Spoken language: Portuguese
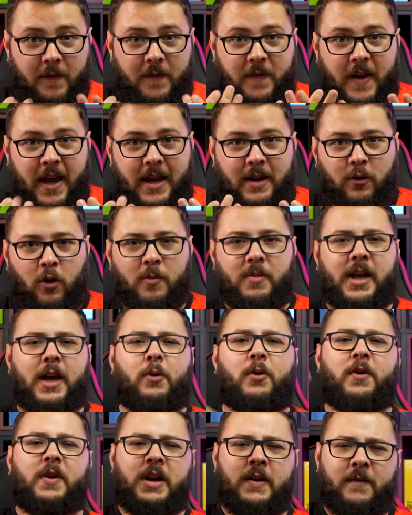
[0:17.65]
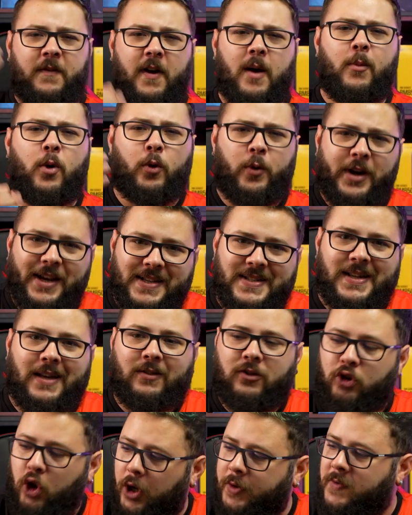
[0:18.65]
vem comigo e vamos conhecer
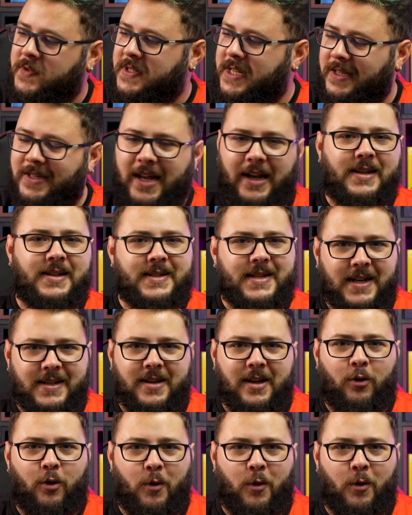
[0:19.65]
todos os detalhes dessa